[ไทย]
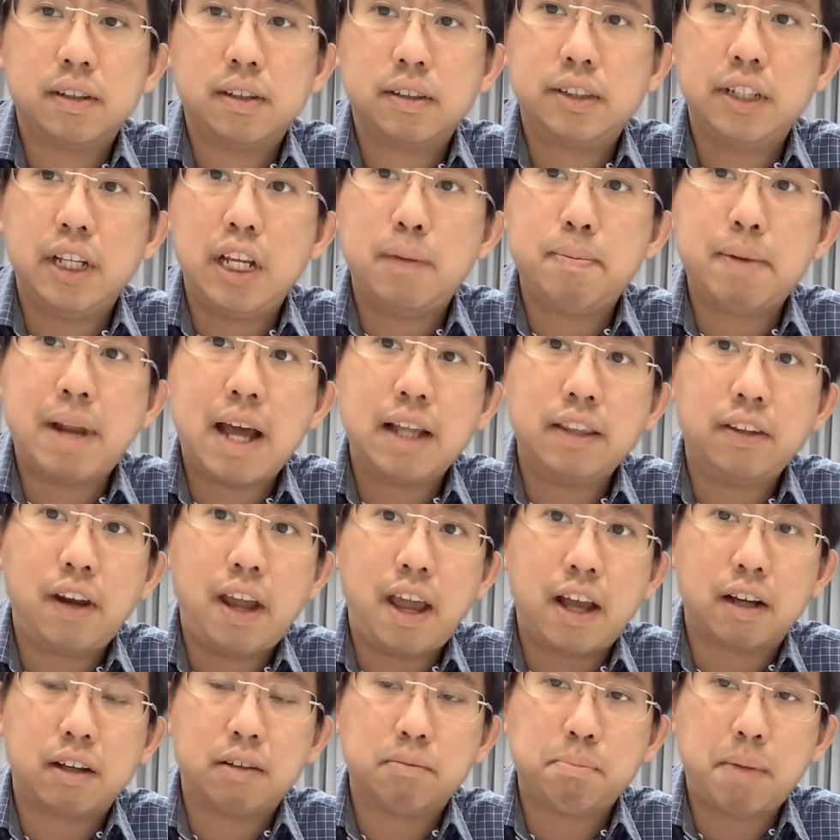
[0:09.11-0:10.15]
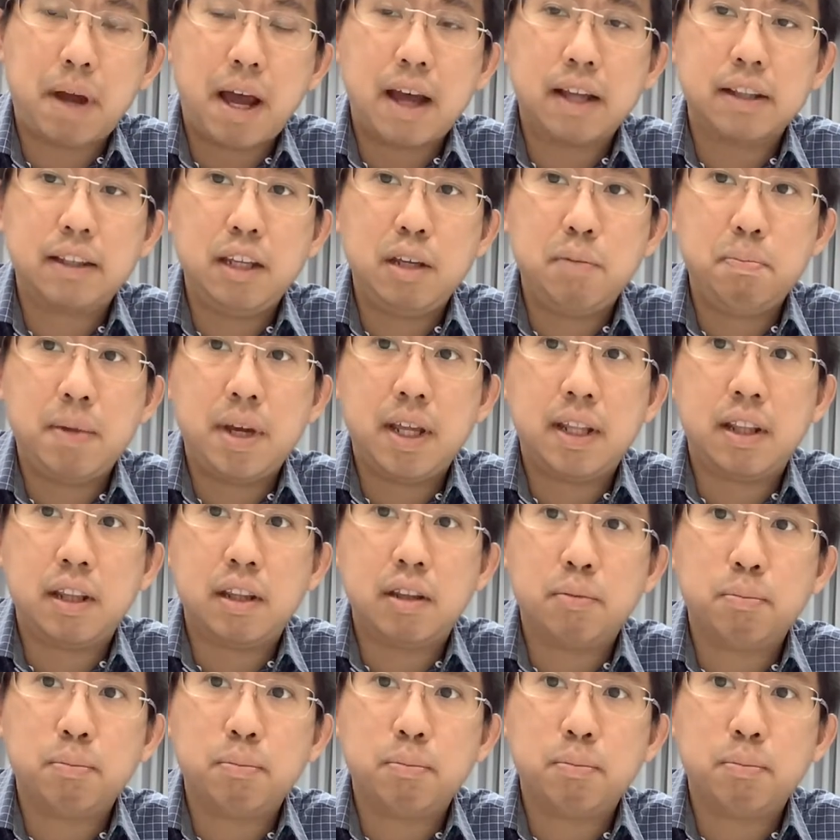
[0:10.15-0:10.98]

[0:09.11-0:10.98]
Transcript: เซเลบราแทร็กพาที่เป็น